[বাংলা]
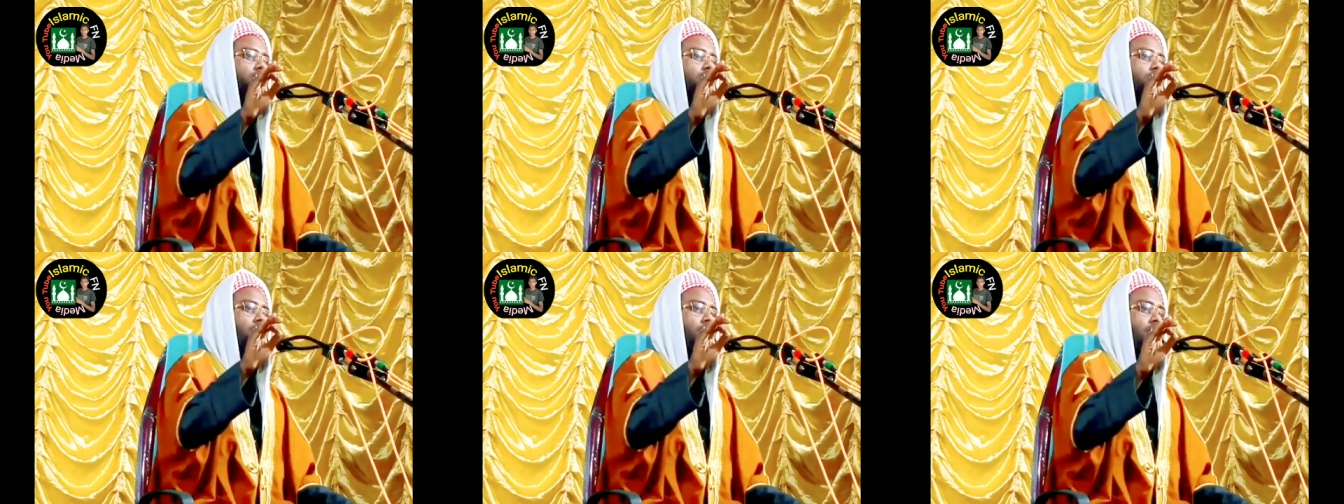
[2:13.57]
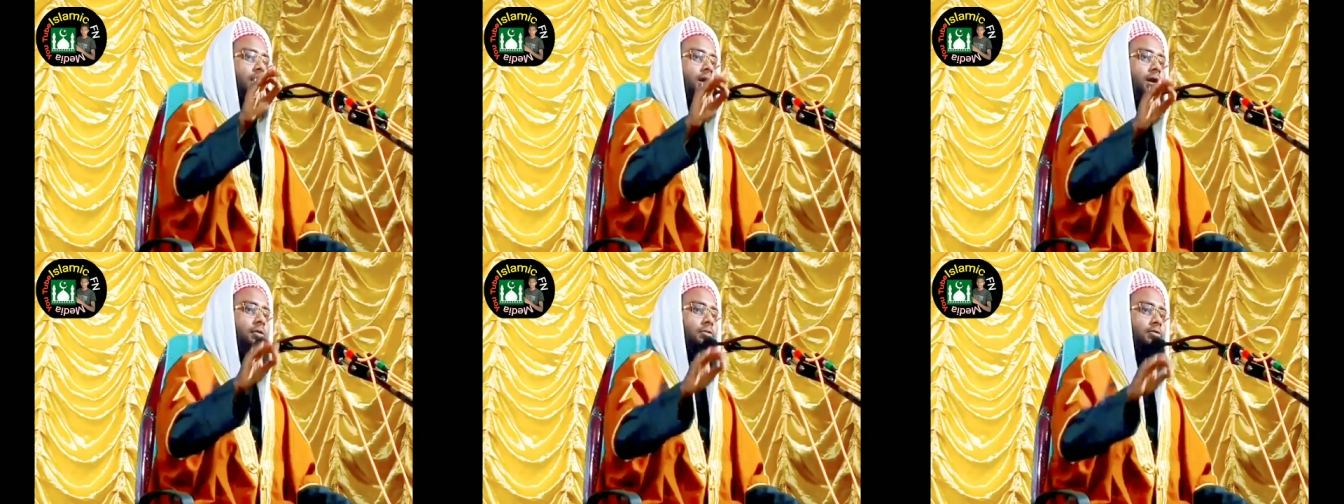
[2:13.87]
করা
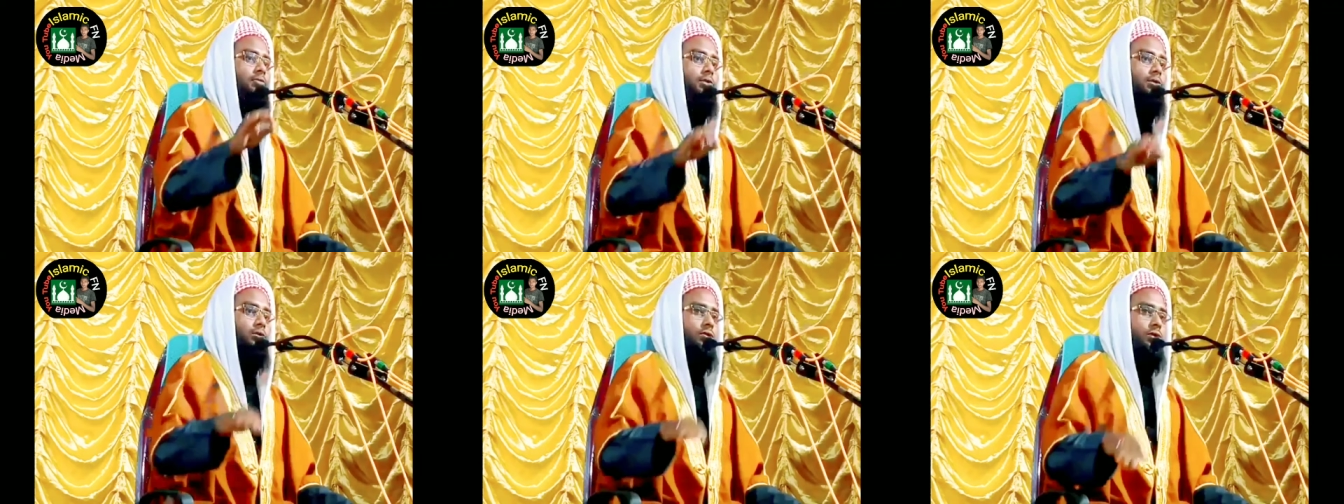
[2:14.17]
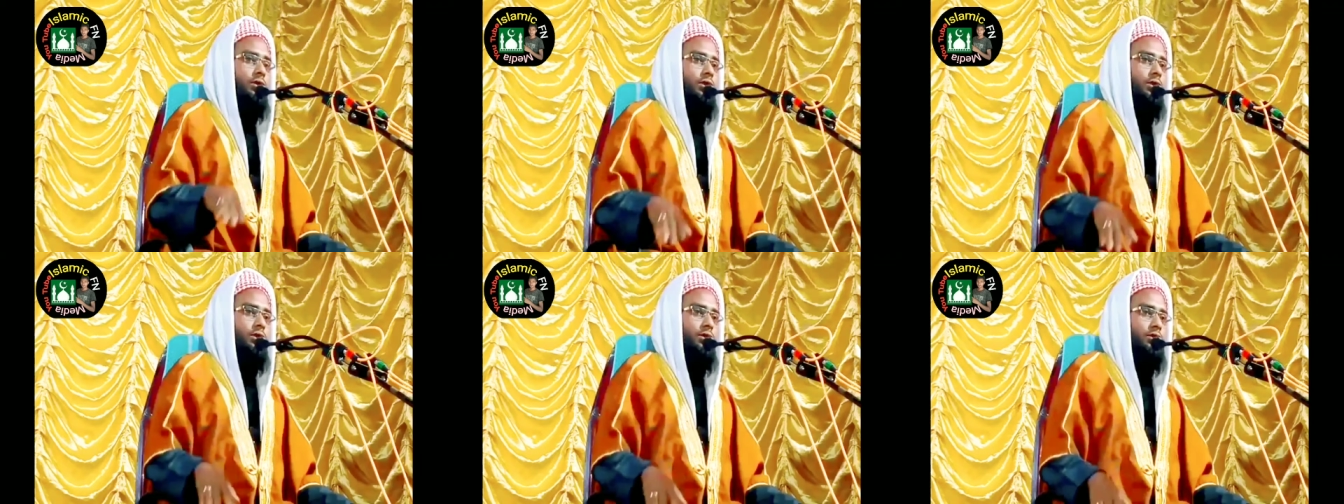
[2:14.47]
আরম্ভ
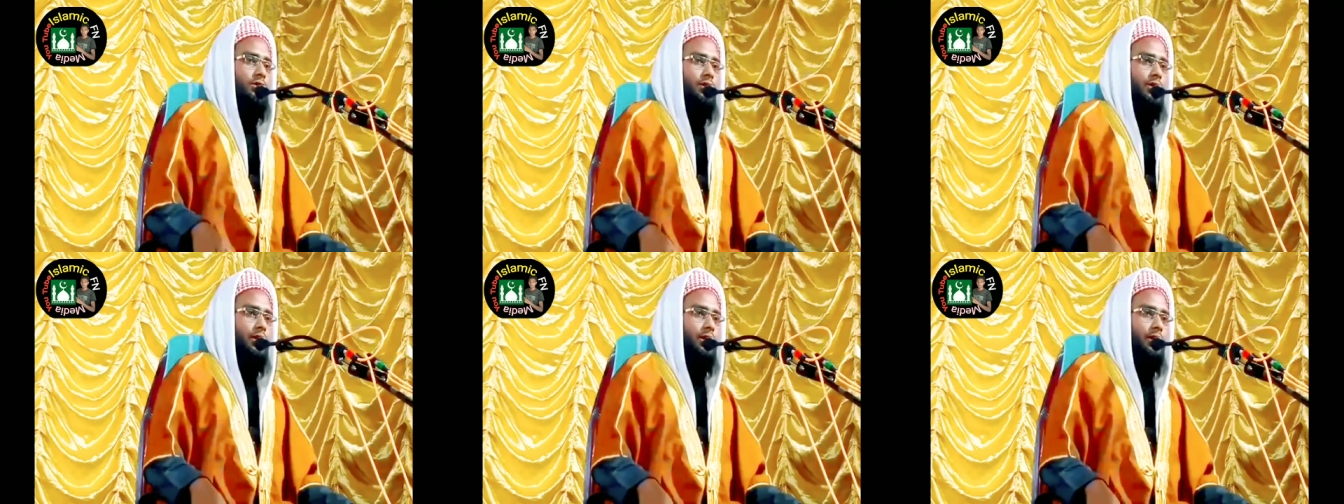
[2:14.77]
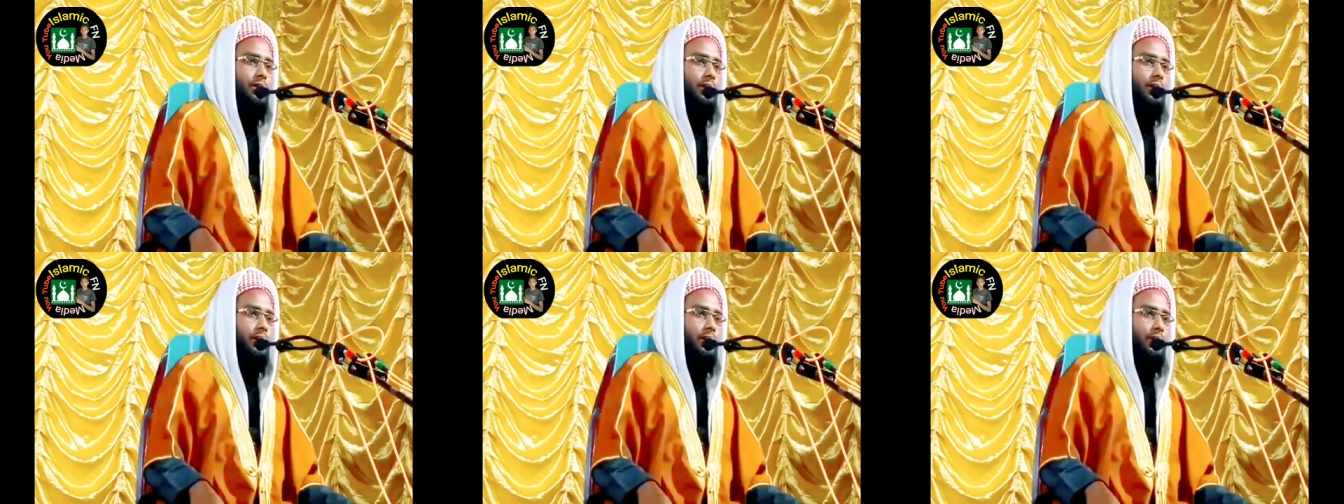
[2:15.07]
করে
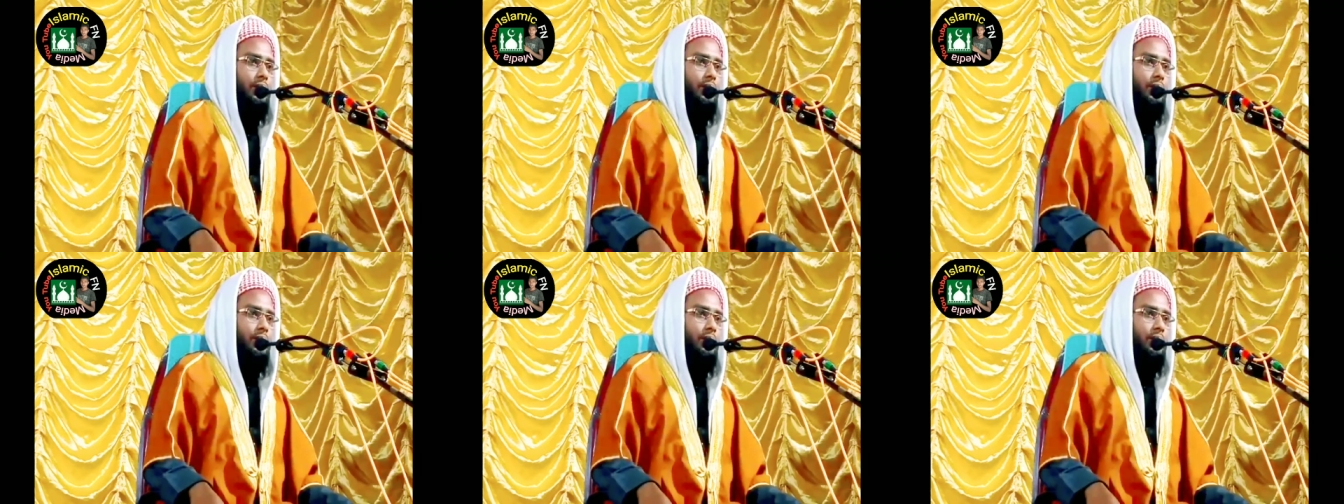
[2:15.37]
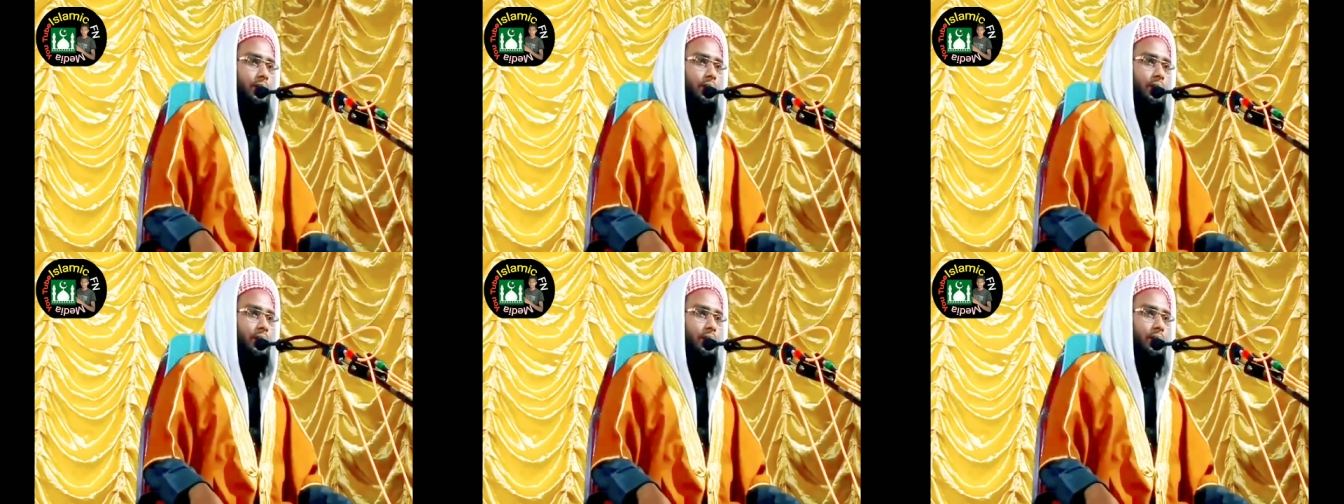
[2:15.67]

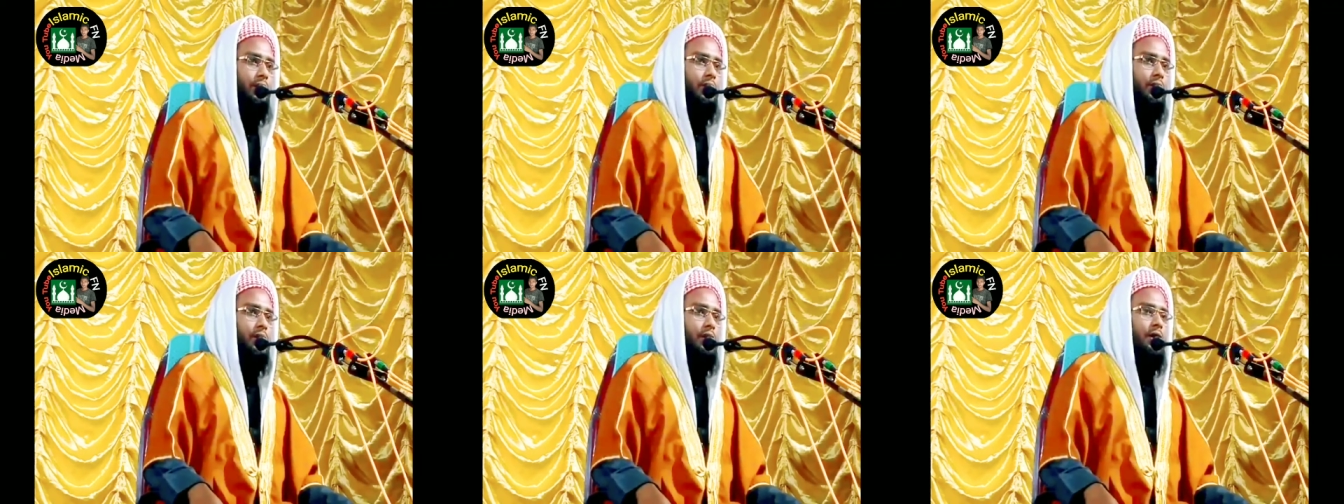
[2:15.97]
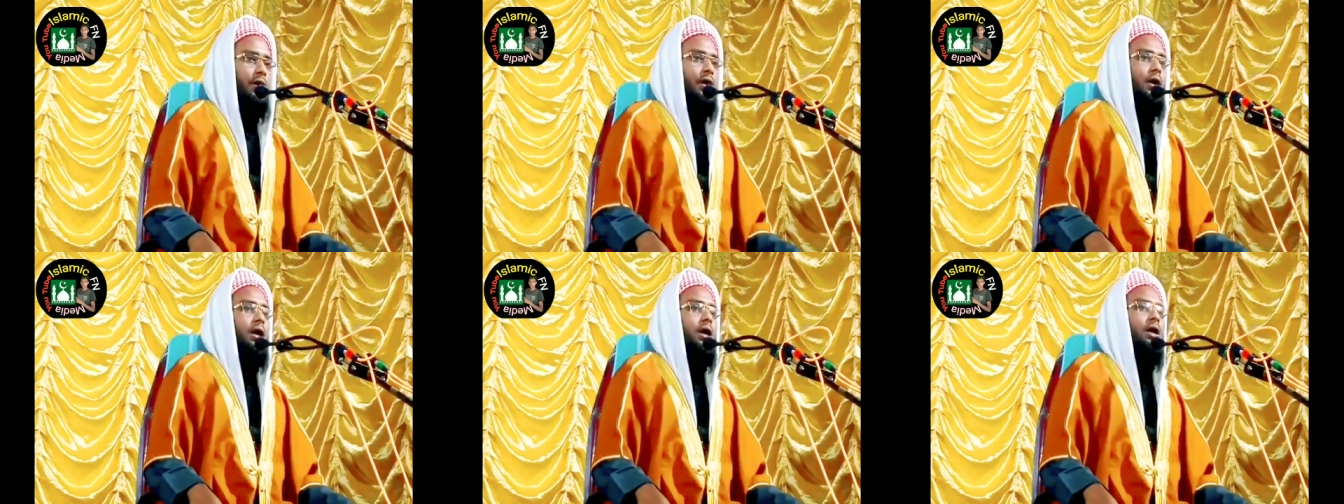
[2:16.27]
দিয়েছিলেন
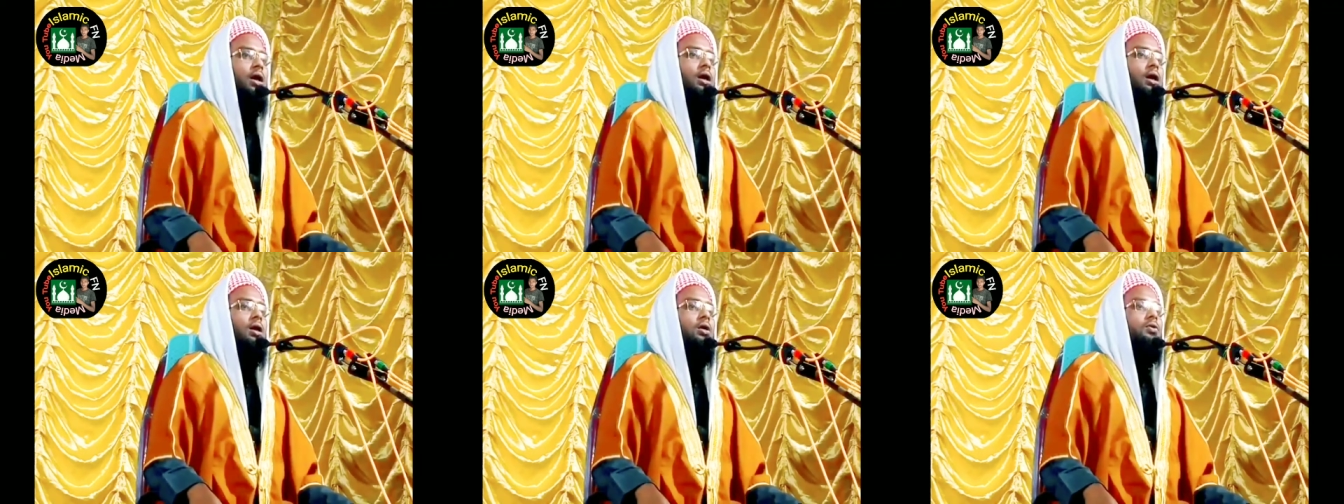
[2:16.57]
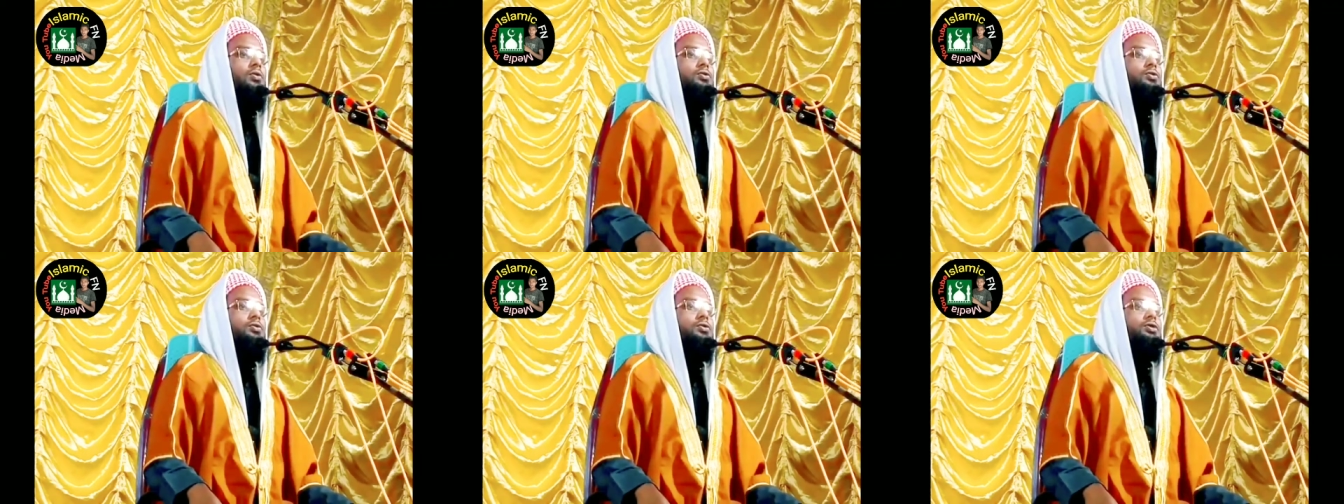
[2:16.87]
আল্লাহ
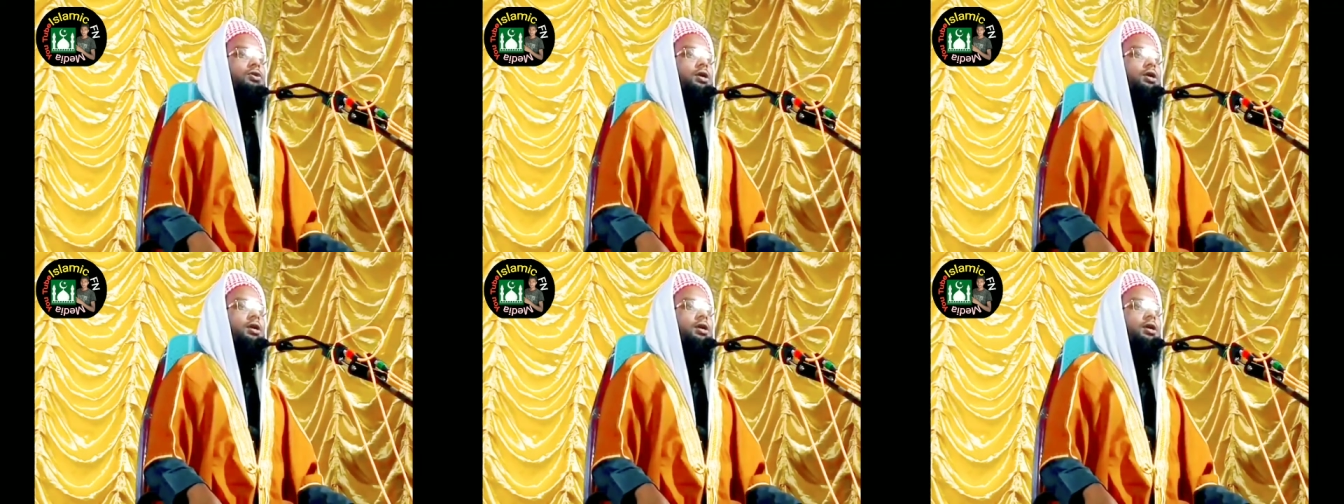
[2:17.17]
রসুল